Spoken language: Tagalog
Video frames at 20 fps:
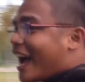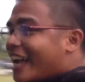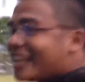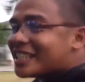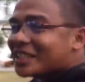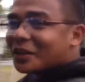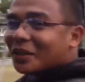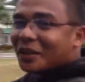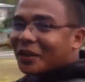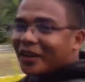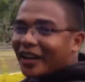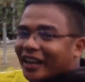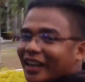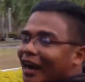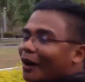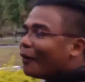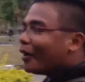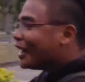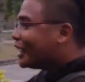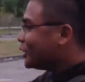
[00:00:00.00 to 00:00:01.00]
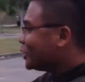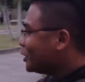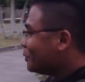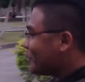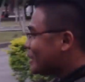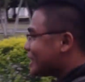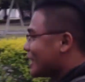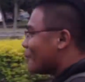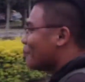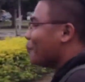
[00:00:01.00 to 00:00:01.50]
Ay, ano? so no nagawa na jud
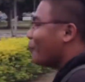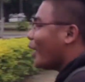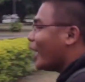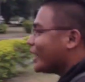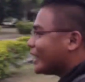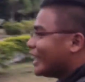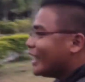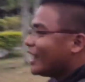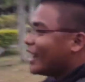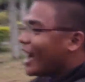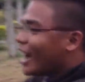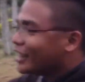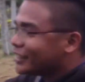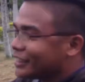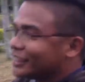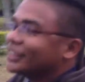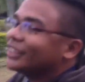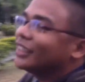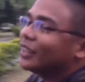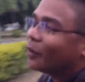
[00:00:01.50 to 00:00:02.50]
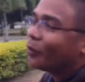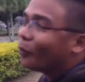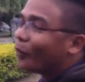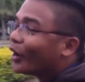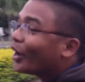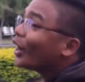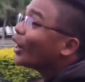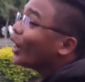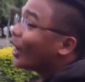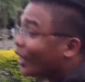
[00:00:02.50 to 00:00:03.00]
mi sa parking lot
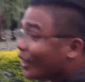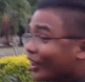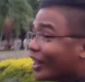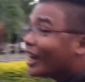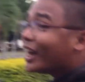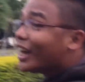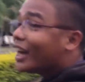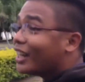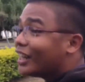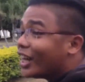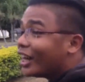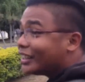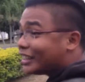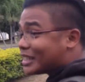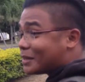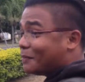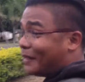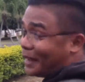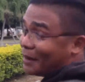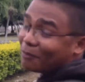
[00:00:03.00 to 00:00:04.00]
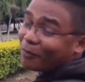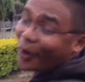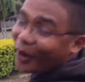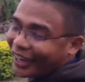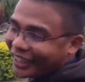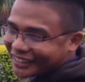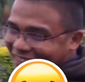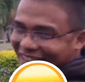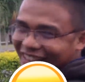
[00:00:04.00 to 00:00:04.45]
where the lot is being parked.